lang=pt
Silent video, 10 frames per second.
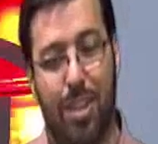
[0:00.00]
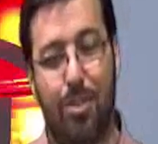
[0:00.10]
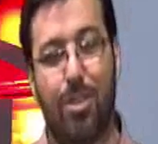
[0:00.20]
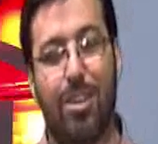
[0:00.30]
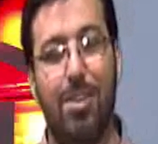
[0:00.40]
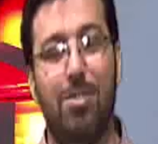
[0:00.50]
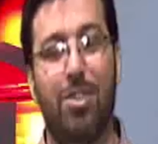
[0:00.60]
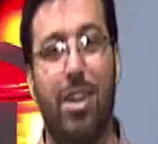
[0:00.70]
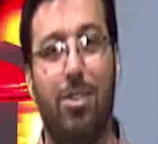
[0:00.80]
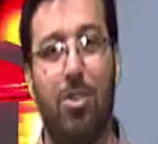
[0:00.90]
na nossa
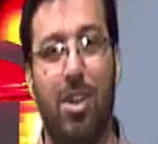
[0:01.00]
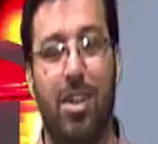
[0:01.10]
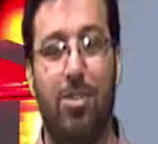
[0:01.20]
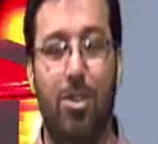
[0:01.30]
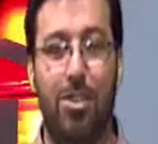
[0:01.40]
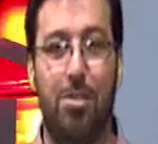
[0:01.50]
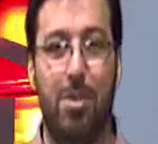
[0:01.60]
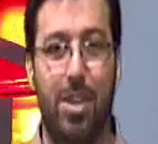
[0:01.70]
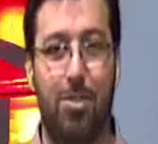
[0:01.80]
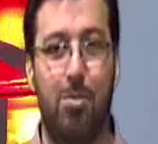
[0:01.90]
revista eletrônica de todas as
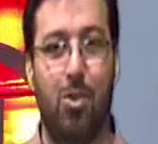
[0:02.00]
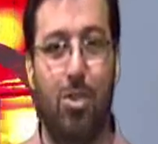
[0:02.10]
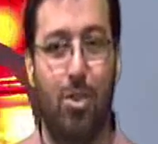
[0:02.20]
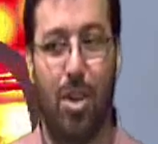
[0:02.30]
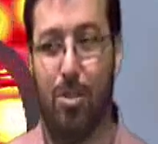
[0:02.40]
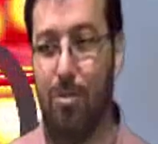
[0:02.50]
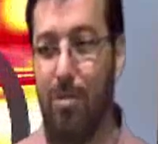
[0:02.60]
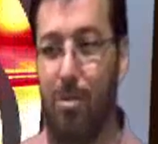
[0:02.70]
manhãs do Bom Dia Orão.